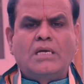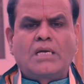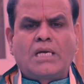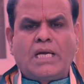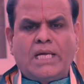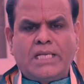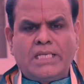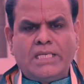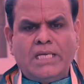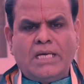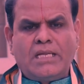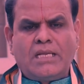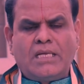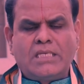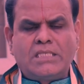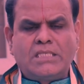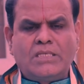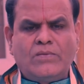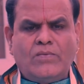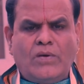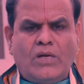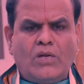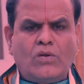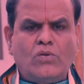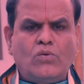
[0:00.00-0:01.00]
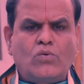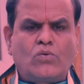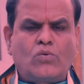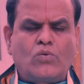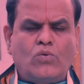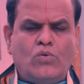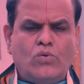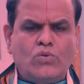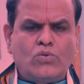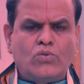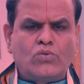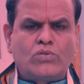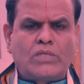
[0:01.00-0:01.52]
కన్యారాశి వాళ్ళు
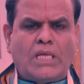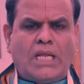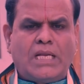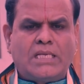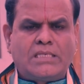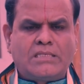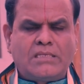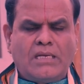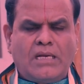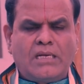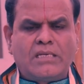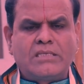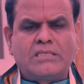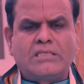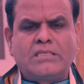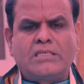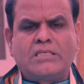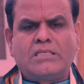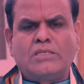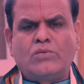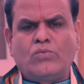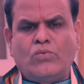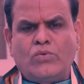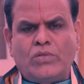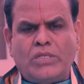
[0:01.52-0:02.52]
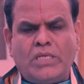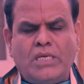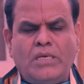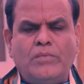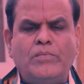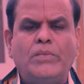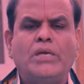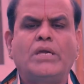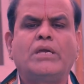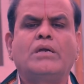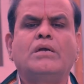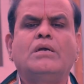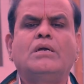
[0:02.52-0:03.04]
రోజు తలస్నానం చేసి
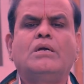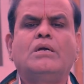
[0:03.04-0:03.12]
ఉదయమే